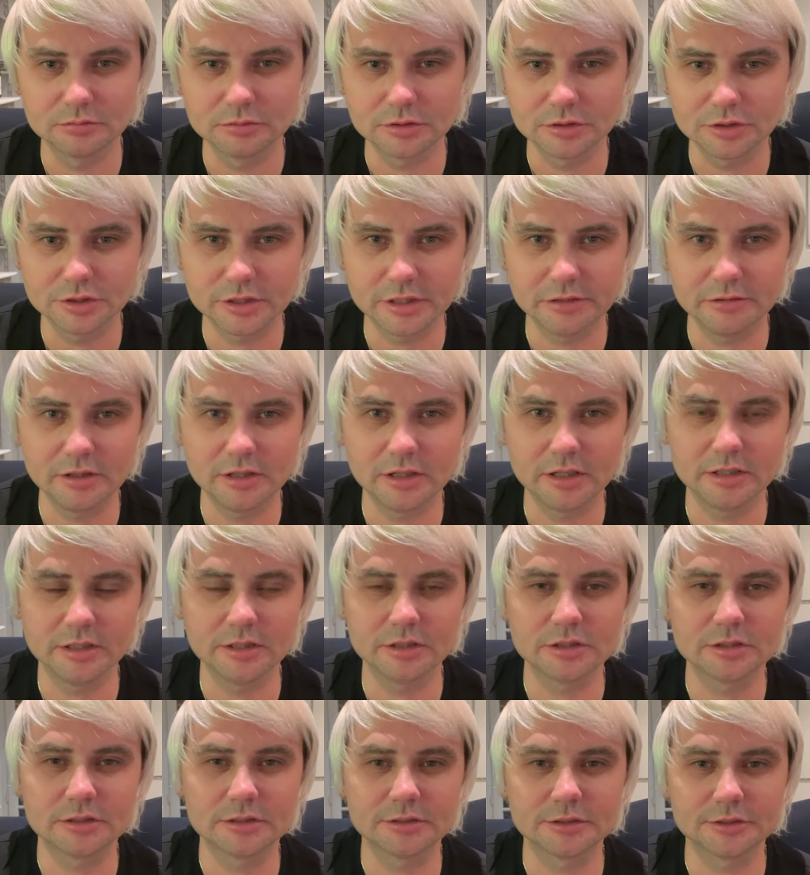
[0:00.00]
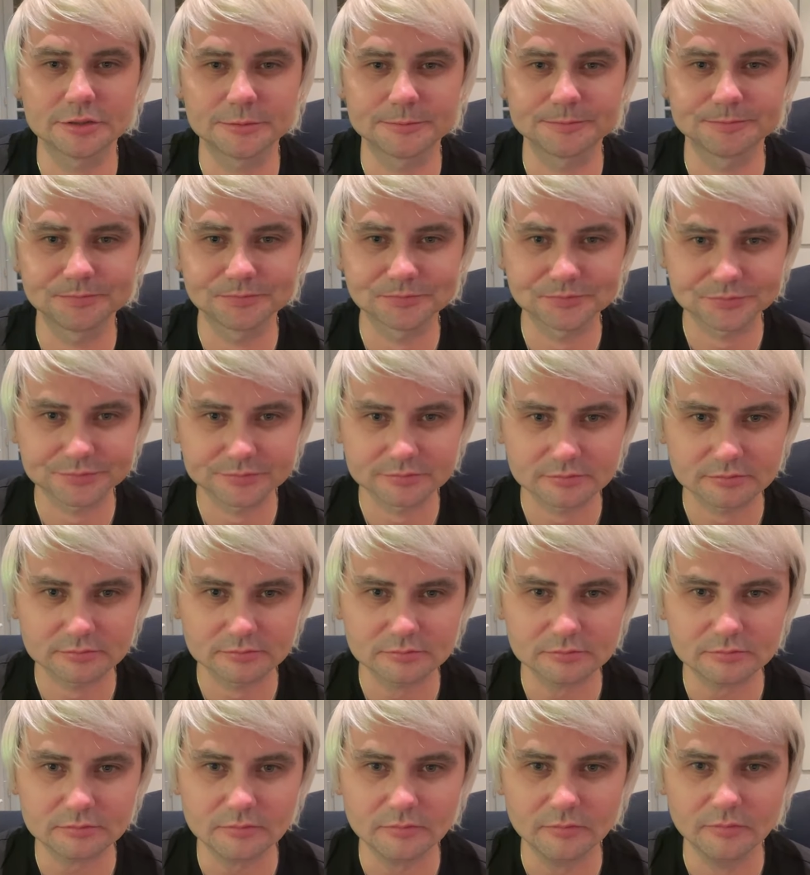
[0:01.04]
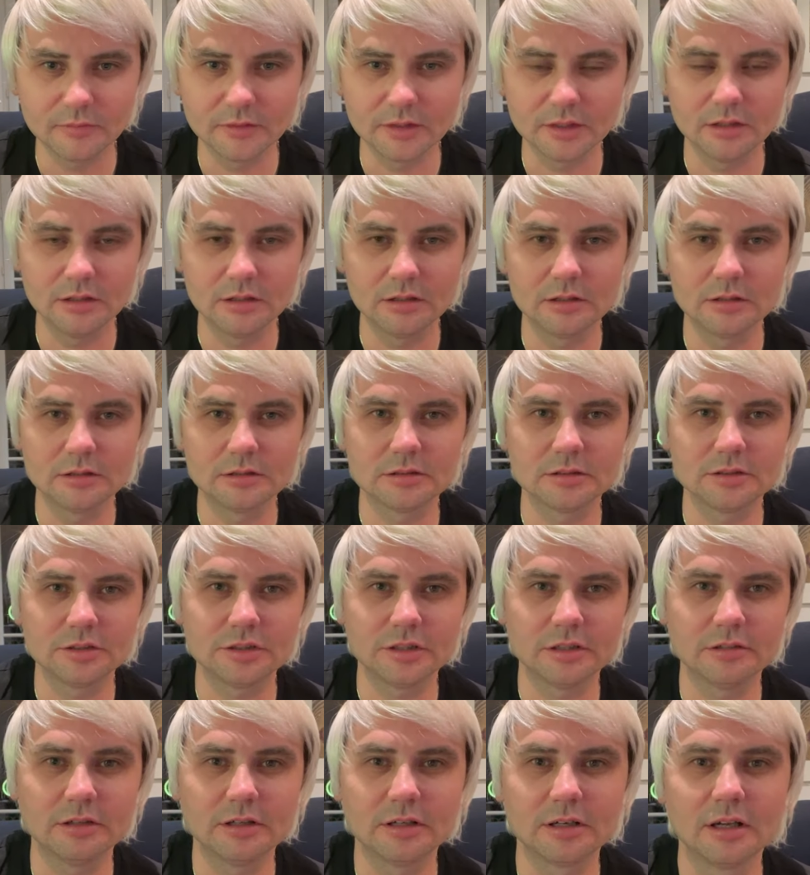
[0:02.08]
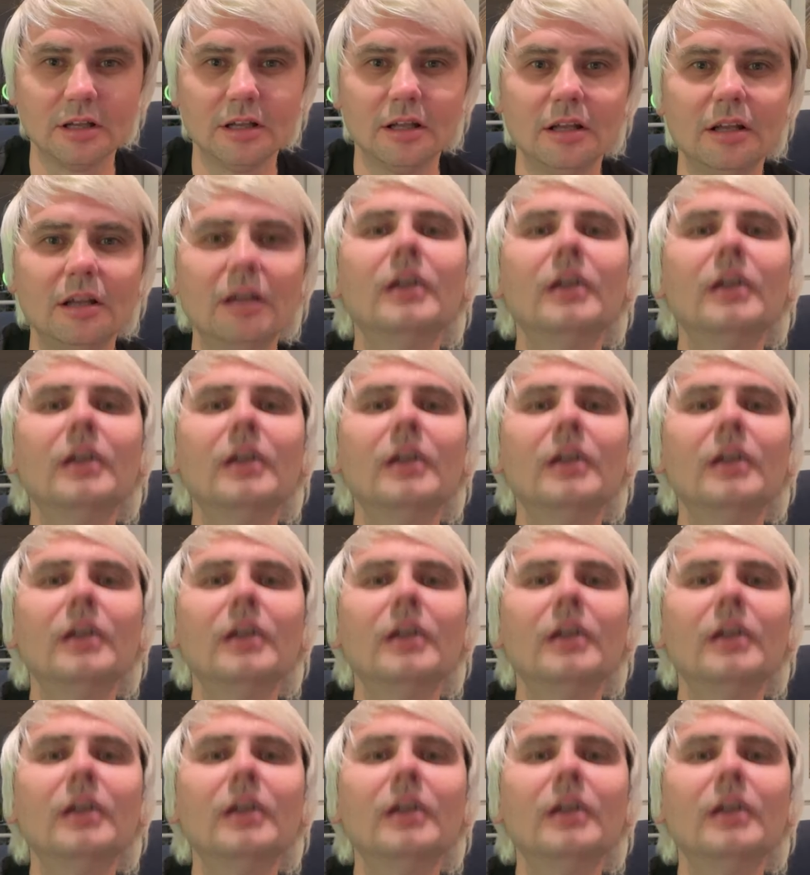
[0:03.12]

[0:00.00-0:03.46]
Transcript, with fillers: Вот, человек, конечно же, э, человек